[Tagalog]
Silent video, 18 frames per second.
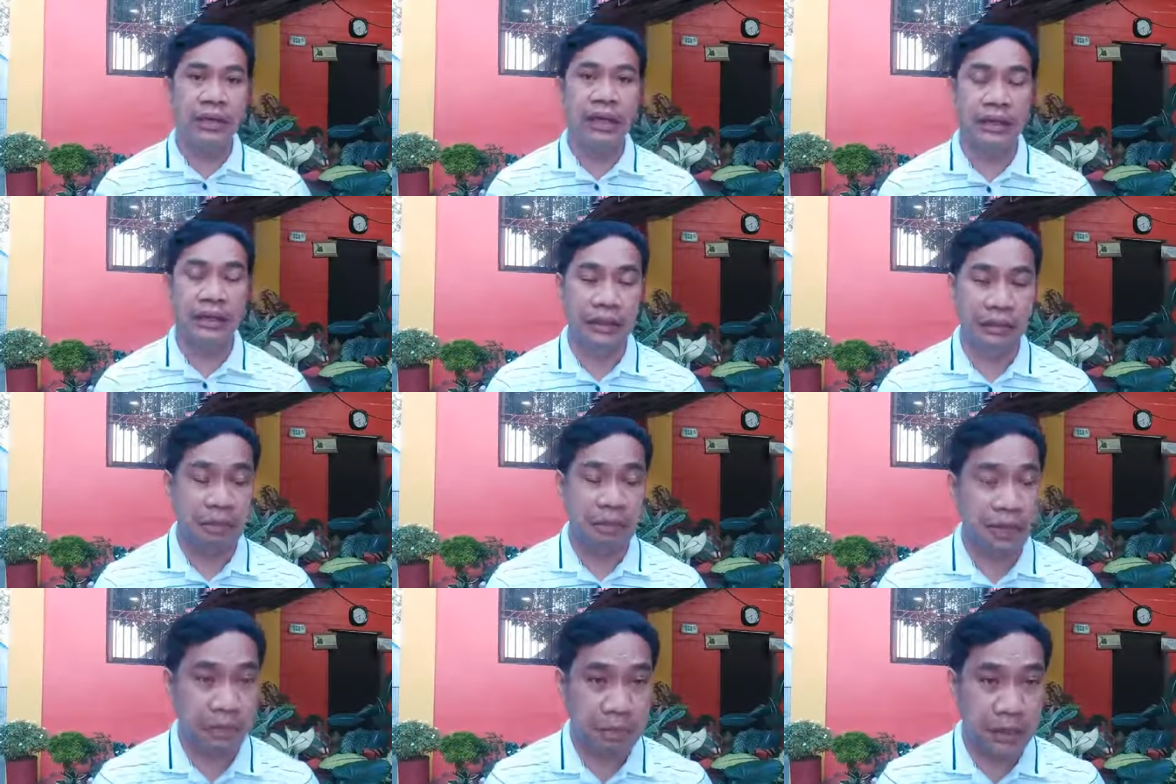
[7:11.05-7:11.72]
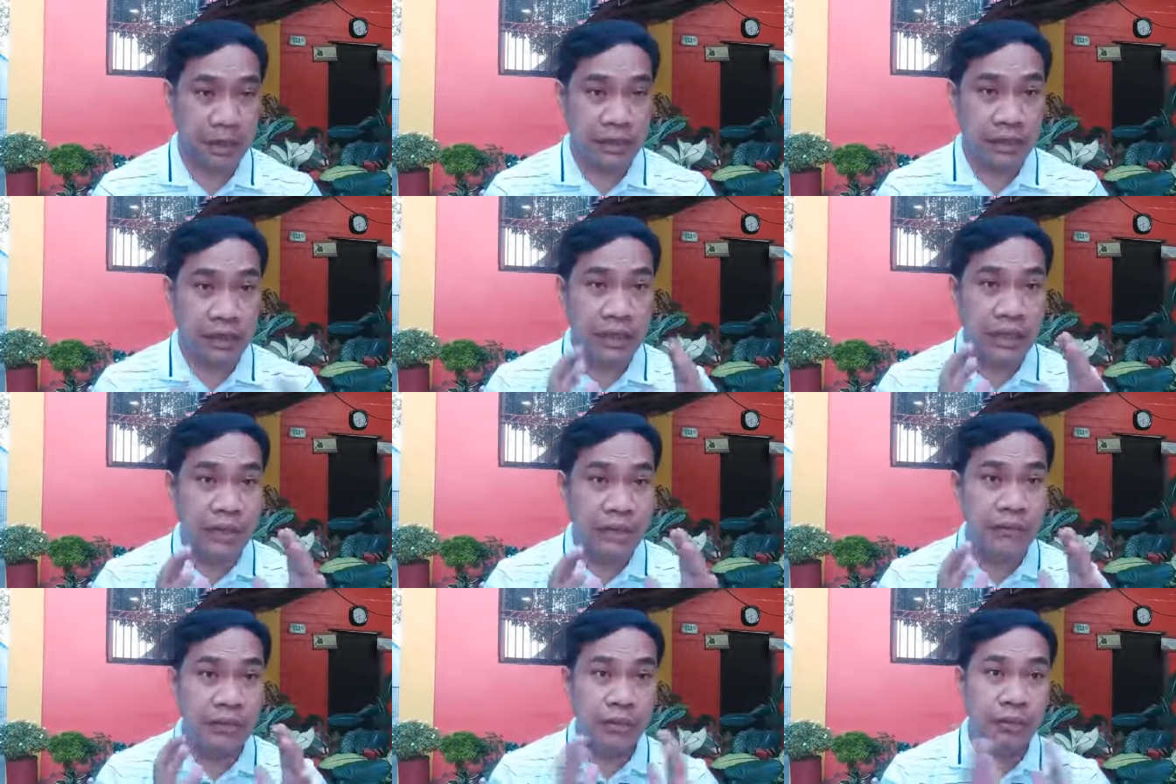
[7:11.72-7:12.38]
At uh, ah, pakipakishare
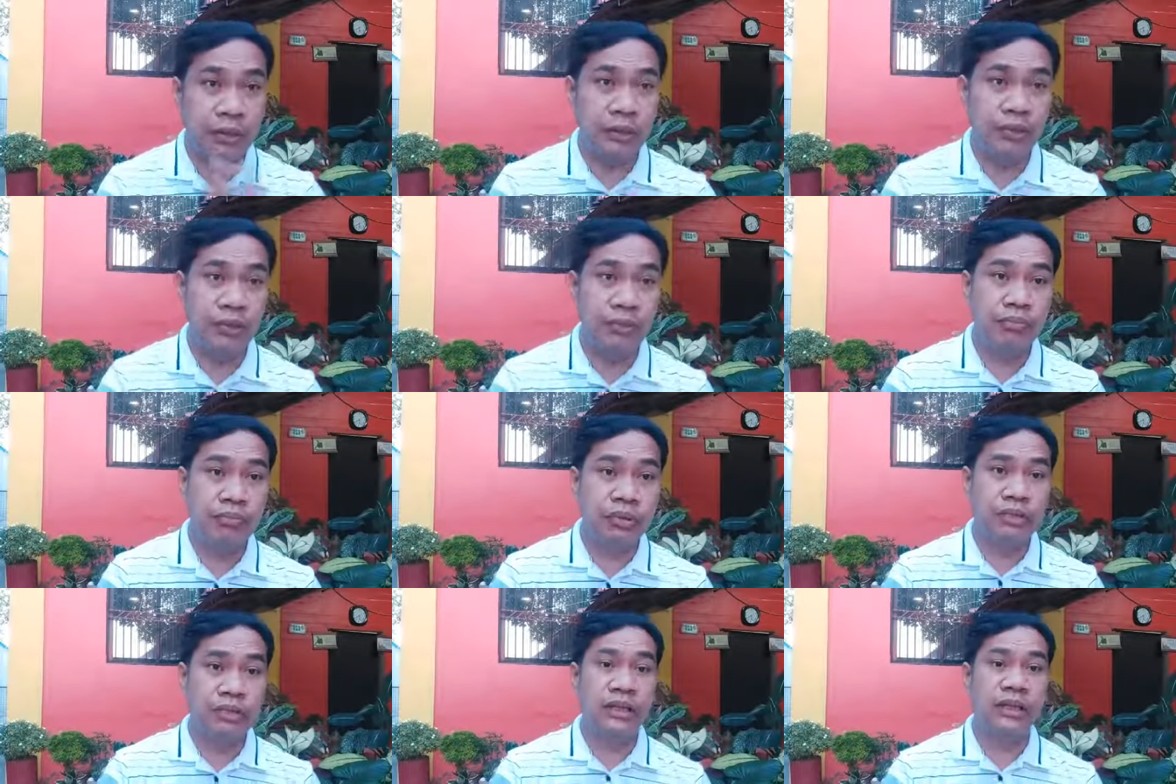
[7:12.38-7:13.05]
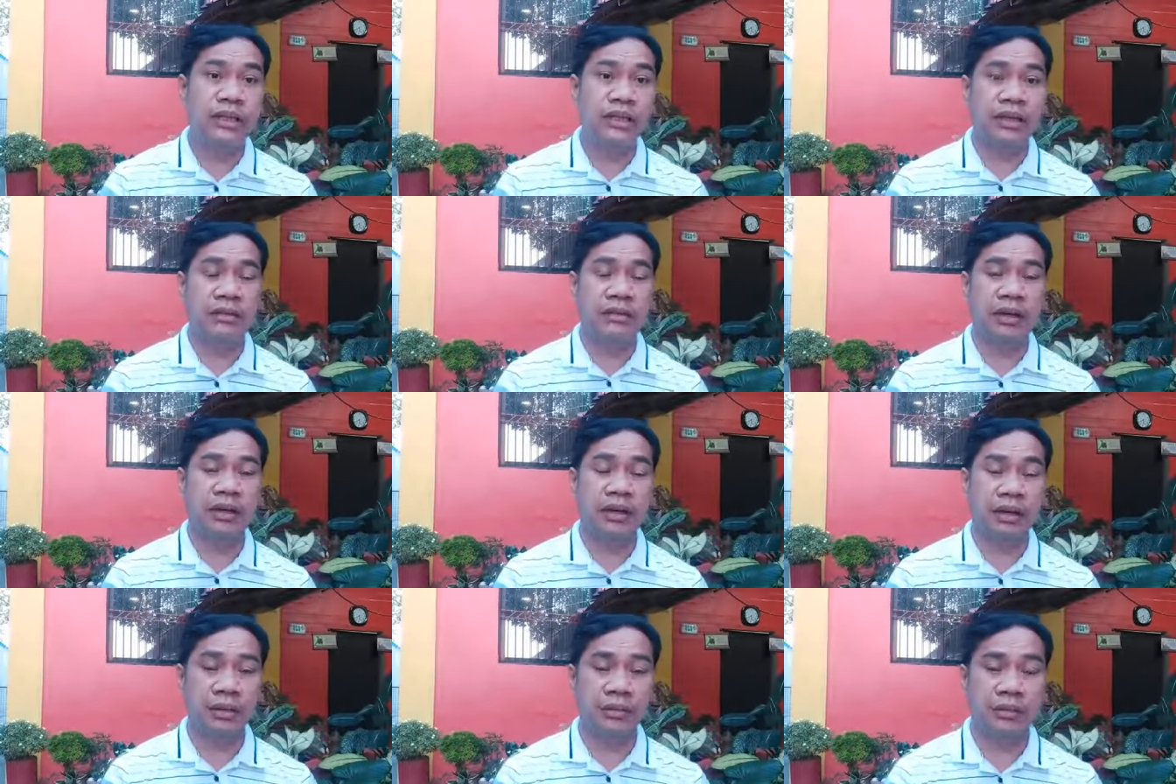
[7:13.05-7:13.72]
lamang po itong video natin
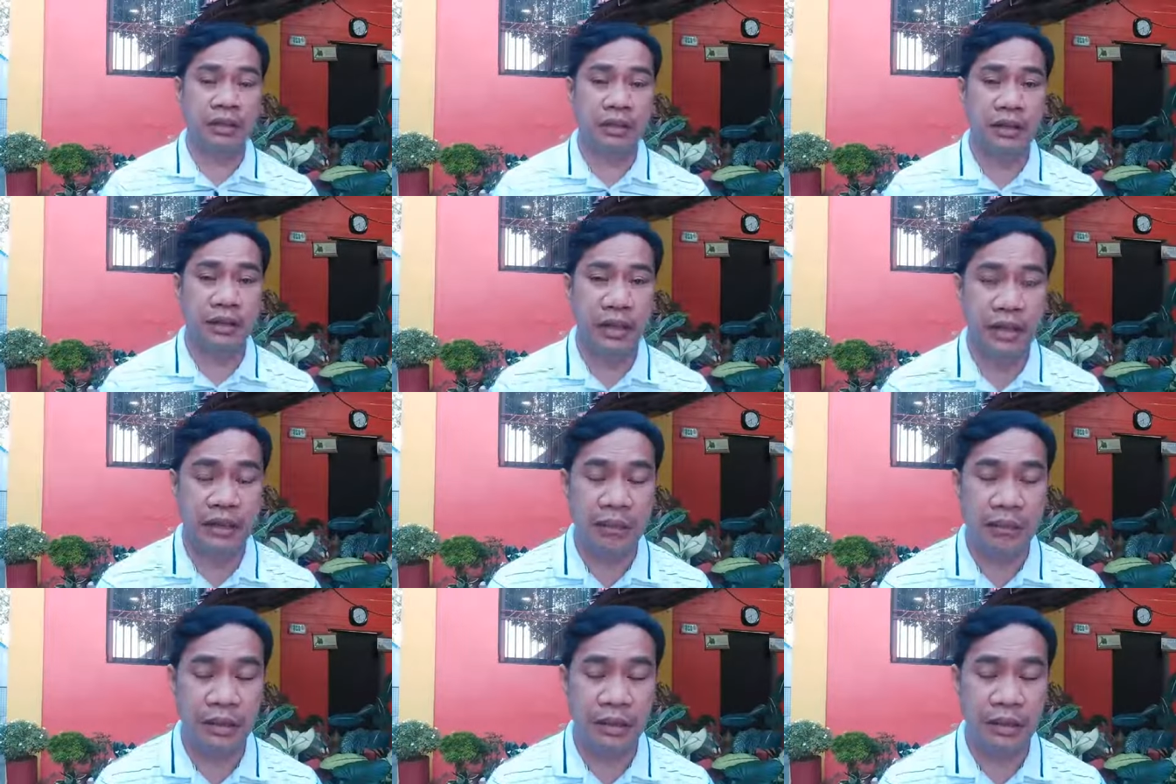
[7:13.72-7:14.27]
mga kapatid ha.